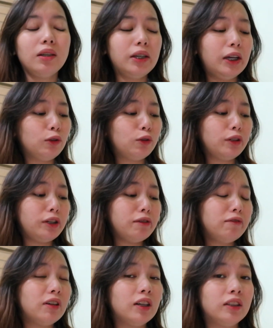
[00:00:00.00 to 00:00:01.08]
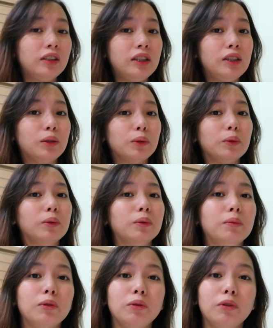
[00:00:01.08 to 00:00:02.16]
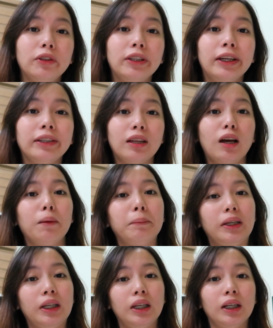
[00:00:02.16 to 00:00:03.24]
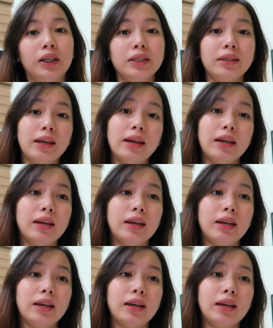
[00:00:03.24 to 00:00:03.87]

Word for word: I-end ko na yung vlog dito. Good night na kami. Kasi